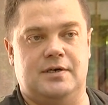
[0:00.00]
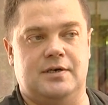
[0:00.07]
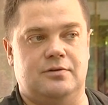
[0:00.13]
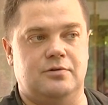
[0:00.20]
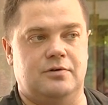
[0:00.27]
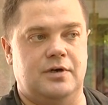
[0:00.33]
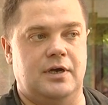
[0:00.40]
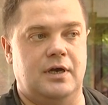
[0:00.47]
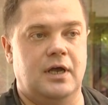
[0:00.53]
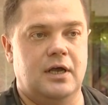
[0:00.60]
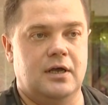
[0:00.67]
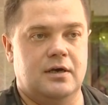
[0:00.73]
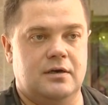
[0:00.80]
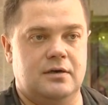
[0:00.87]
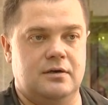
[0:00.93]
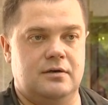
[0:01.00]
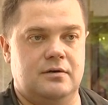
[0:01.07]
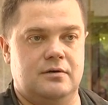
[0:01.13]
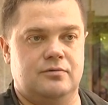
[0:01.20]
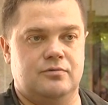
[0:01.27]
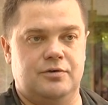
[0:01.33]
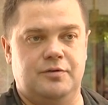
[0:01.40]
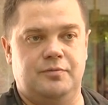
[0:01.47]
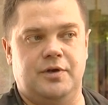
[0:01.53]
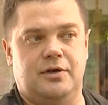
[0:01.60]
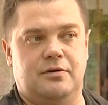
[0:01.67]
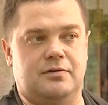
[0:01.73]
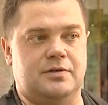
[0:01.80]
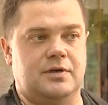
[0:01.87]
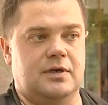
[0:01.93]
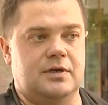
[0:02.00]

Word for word: которые э, ну, имеют